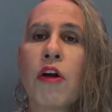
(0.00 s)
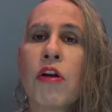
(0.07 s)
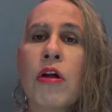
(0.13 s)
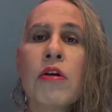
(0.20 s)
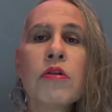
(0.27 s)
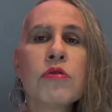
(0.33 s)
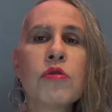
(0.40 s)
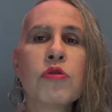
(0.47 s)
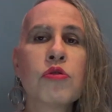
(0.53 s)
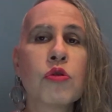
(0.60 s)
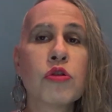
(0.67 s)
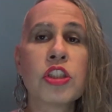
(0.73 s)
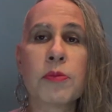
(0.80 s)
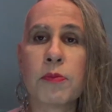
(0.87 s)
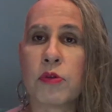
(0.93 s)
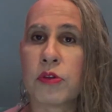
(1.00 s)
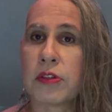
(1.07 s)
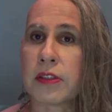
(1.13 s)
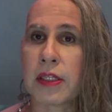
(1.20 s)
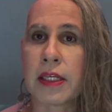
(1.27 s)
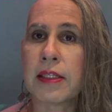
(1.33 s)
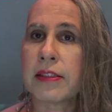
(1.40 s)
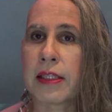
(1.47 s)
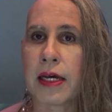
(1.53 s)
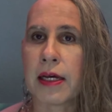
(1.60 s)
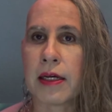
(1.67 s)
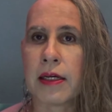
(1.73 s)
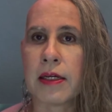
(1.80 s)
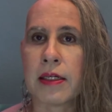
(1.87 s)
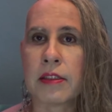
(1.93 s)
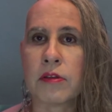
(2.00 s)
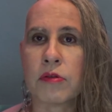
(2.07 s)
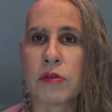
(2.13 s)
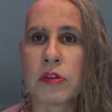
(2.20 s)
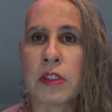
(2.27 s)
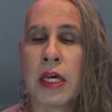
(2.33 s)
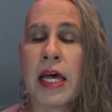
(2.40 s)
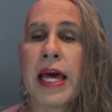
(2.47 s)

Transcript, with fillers: longo dos últimos 30 anos,